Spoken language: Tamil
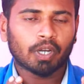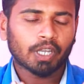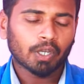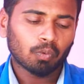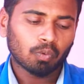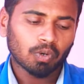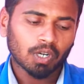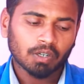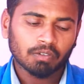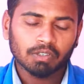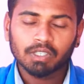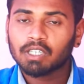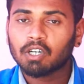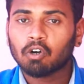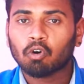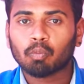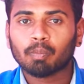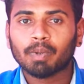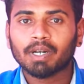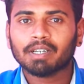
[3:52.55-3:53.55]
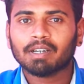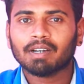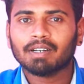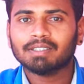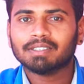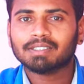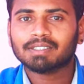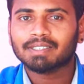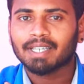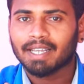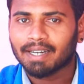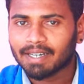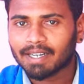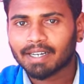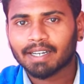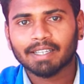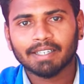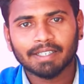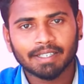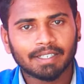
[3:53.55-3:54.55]
ஓகே உங்களுக்கு வந்து கவர்மெண்ட் காலேஜஸ்
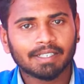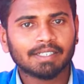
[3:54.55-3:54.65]
என்னென்ன